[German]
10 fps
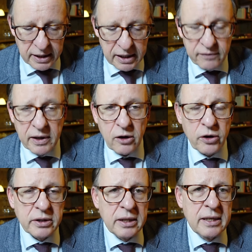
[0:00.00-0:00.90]
Ich werde
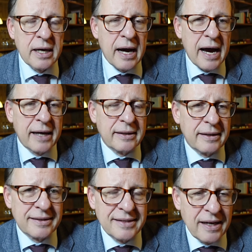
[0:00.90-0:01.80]
heute hier ein,
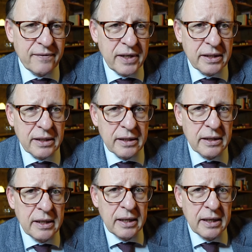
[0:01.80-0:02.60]
sehr wenige